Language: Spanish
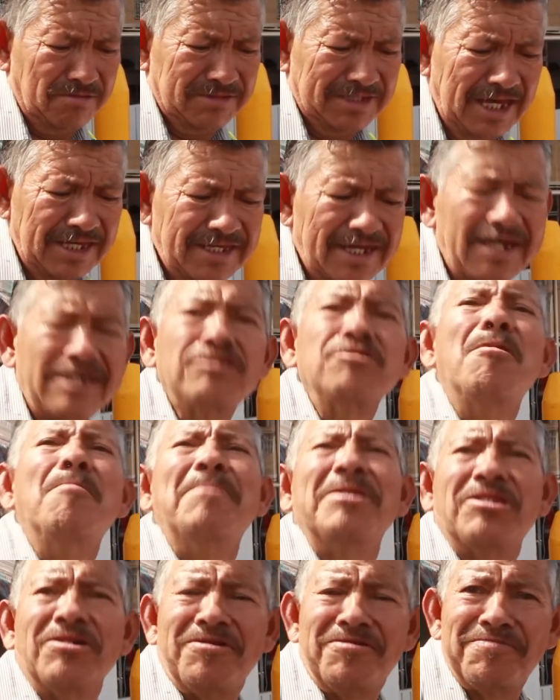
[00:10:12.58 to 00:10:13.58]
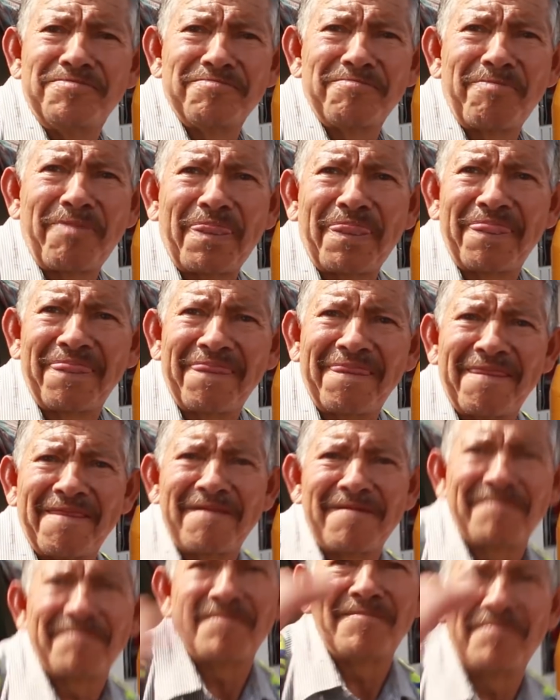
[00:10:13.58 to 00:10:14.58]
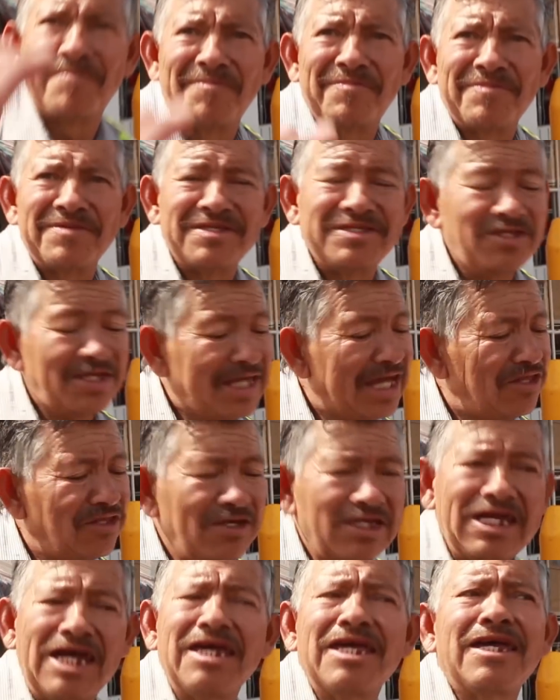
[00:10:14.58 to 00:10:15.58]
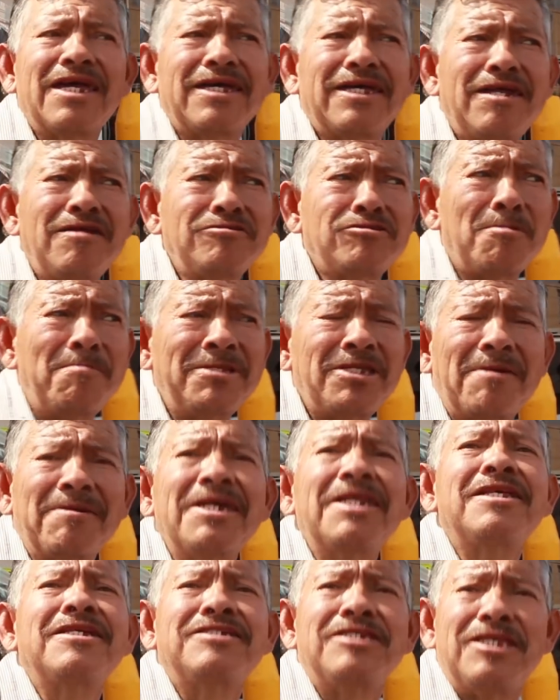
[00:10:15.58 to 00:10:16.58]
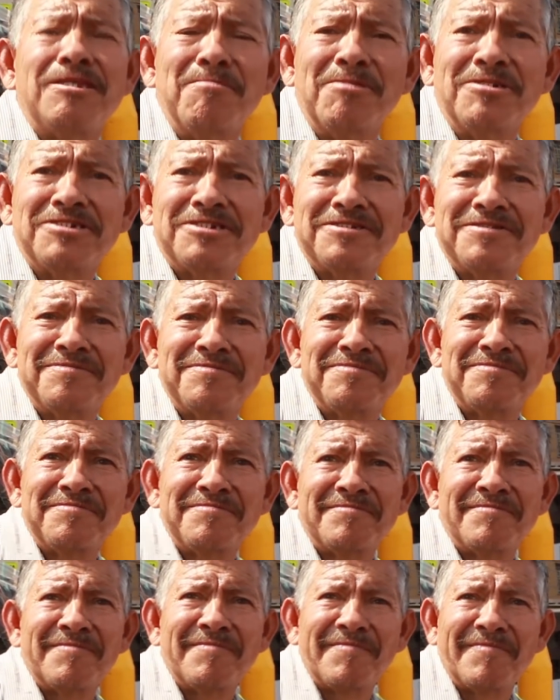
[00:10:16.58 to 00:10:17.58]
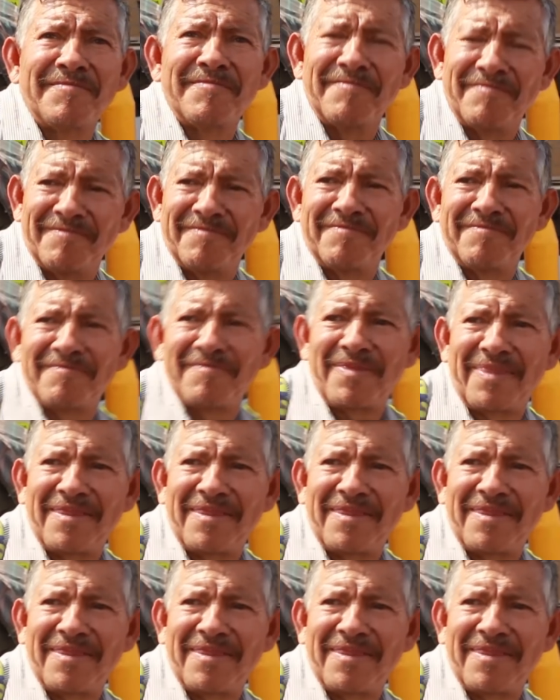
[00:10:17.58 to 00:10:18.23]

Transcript: ya llegará su momento. ¿Los vas a regalar? Ya, ya, ya, su momento que decidimos. Ah, bueno, ok, ok,